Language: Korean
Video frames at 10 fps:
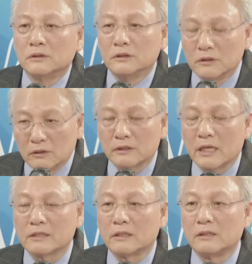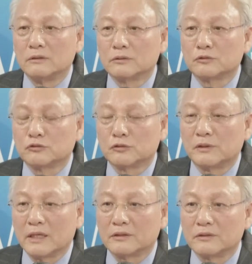이걸 개선하려고
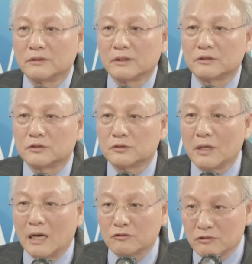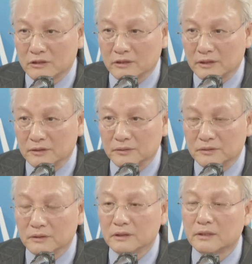주도를 해야 되는데 아수라장이고
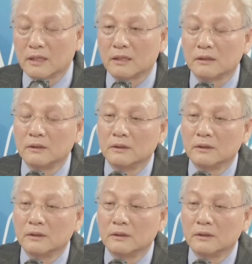그러니까